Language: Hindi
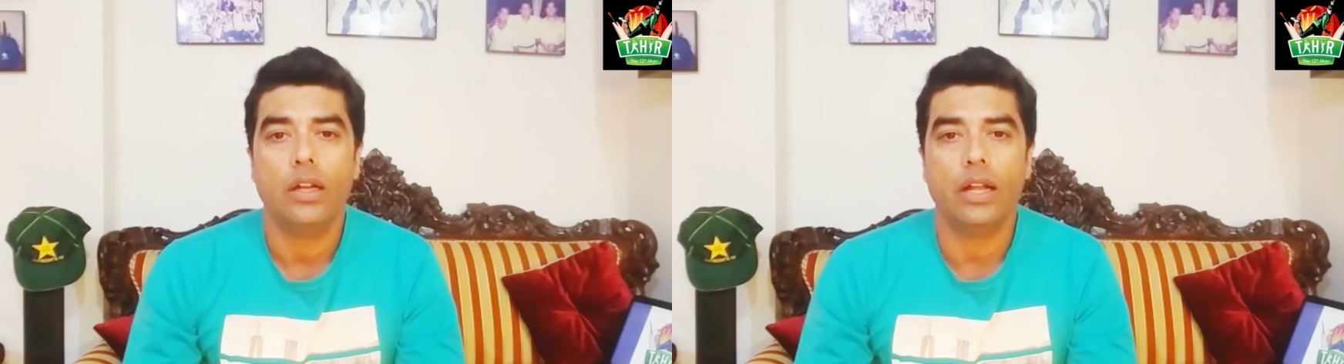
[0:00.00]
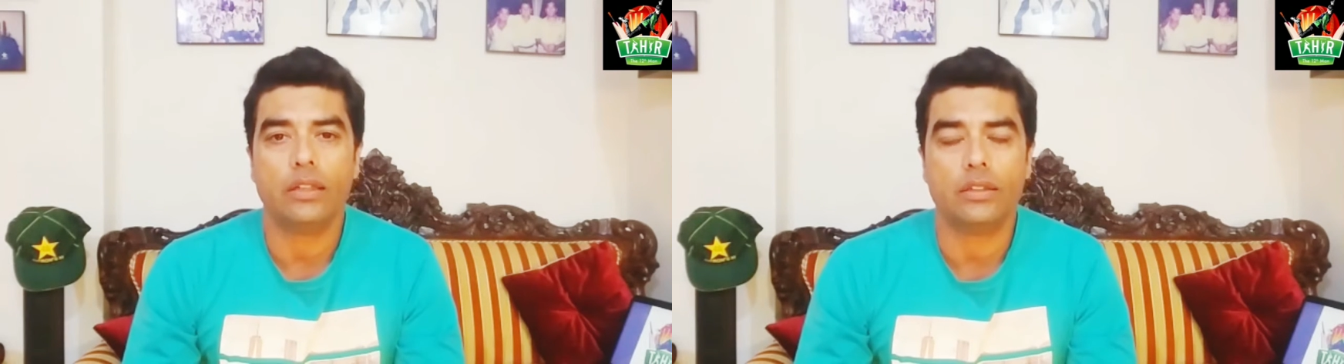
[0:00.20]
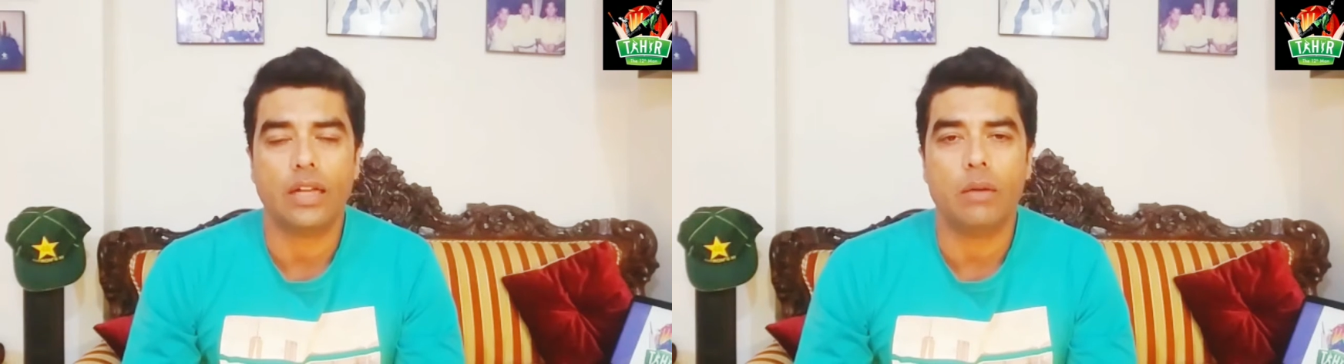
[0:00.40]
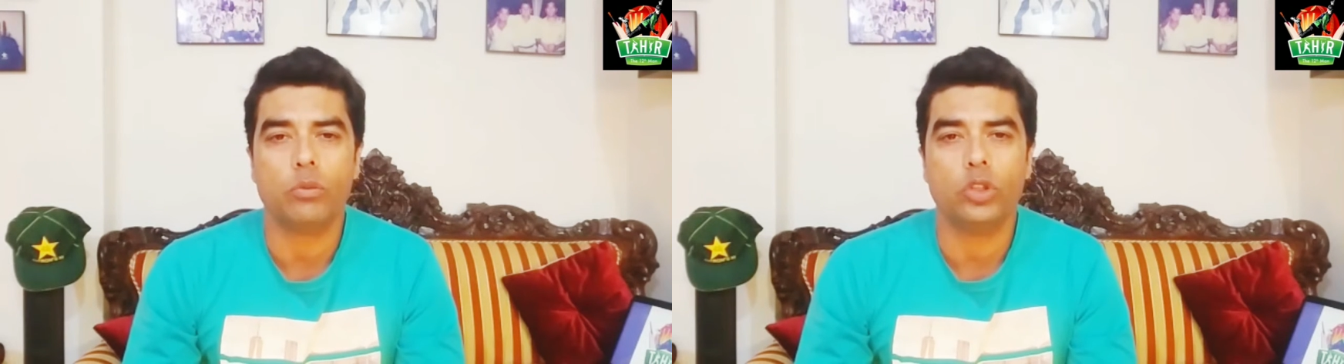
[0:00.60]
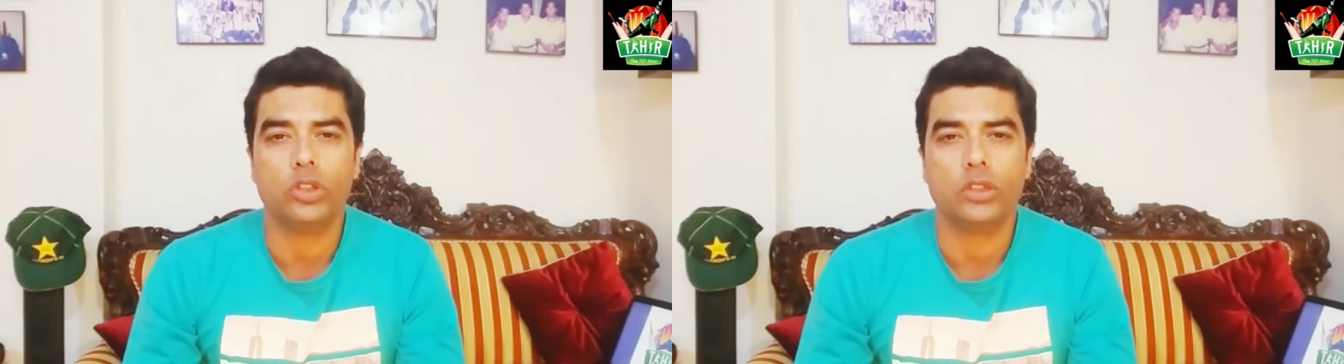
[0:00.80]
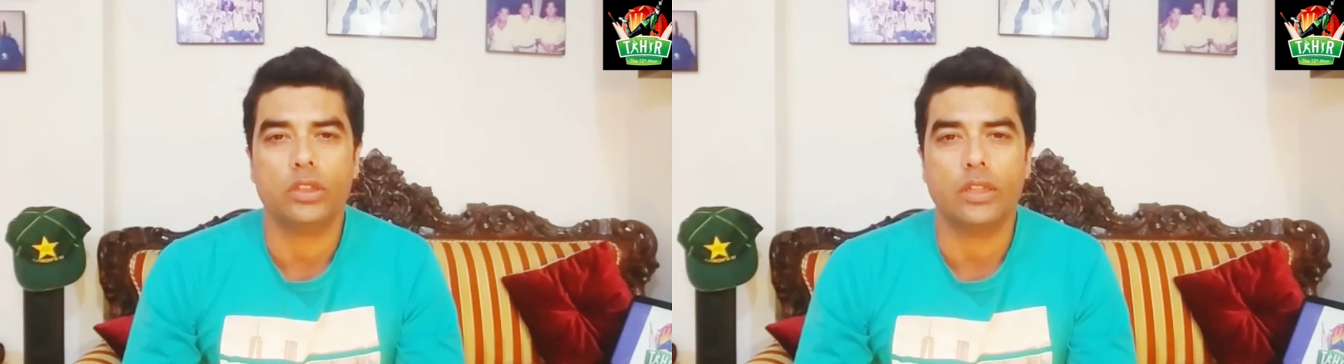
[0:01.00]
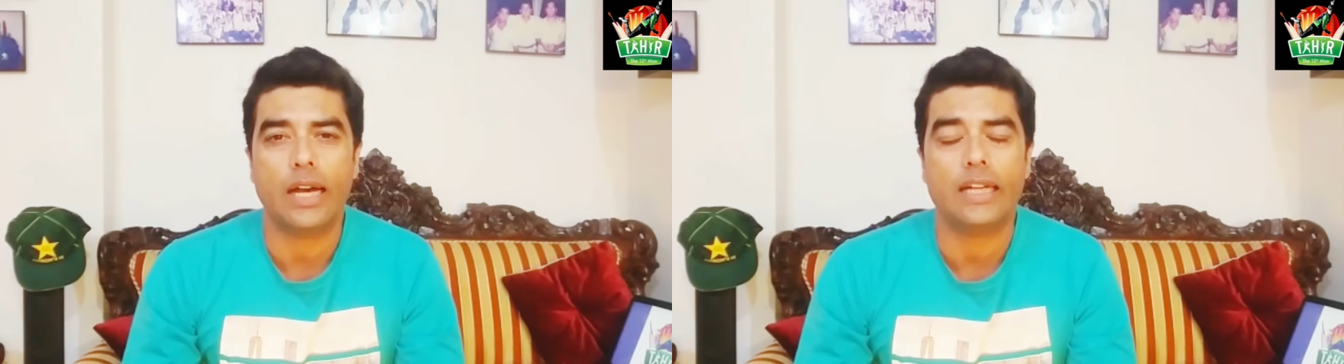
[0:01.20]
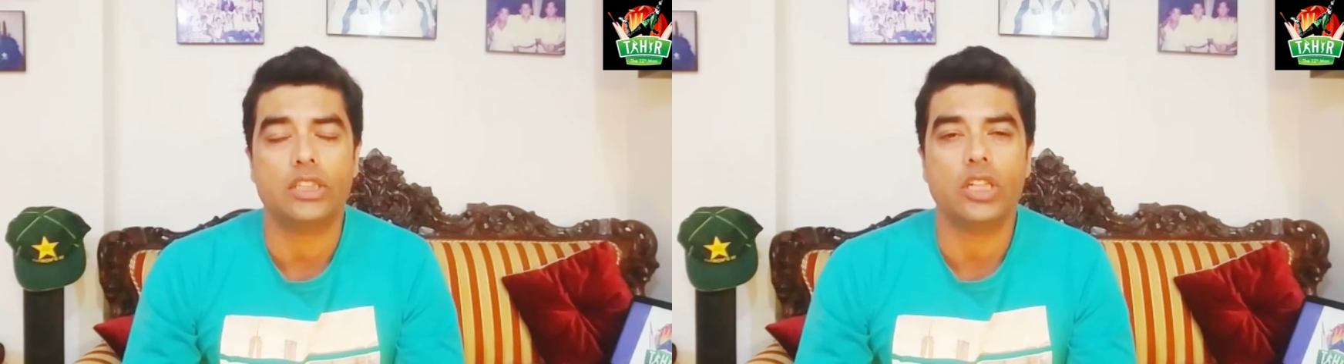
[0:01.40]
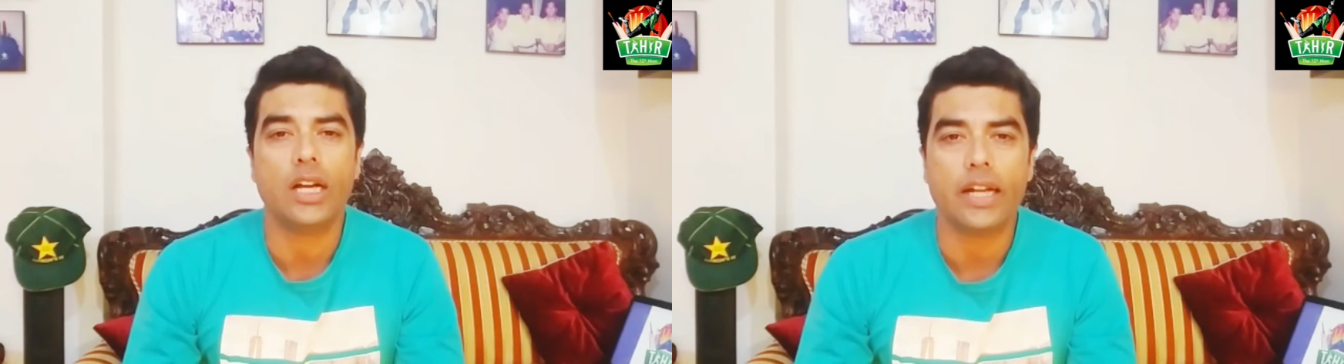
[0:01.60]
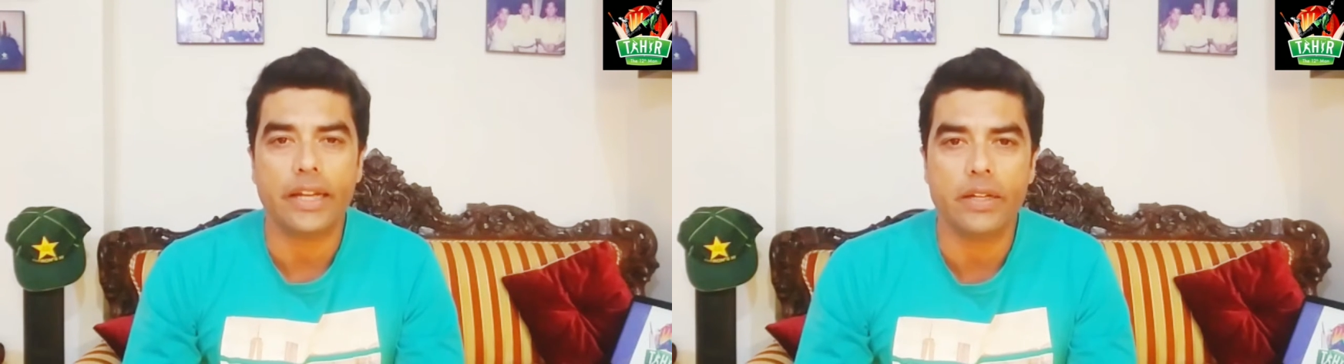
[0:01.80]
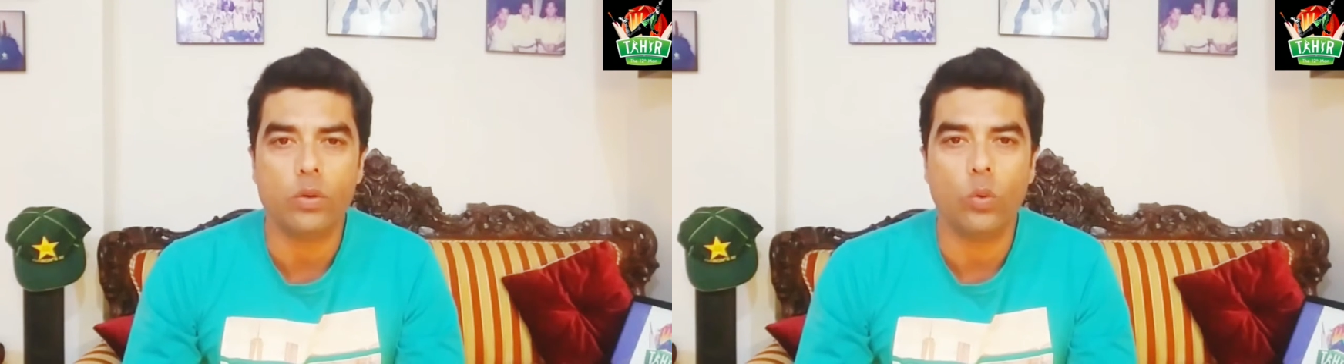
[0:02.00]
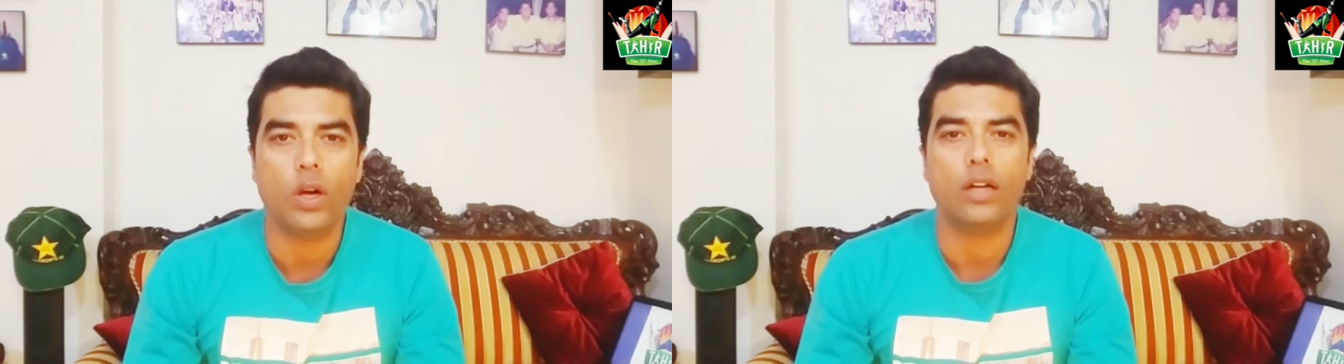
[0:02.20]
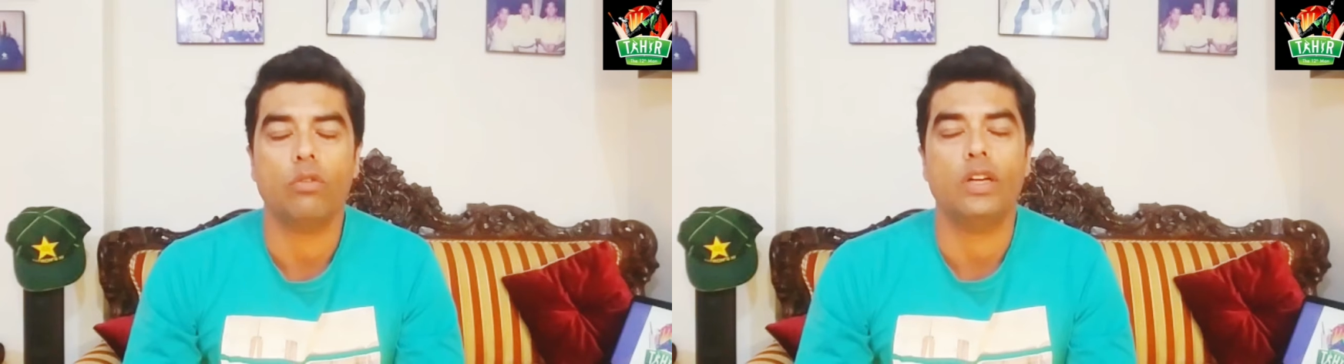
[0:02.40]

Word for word: अख्ताम कुछ अच्छा नहीं हुआ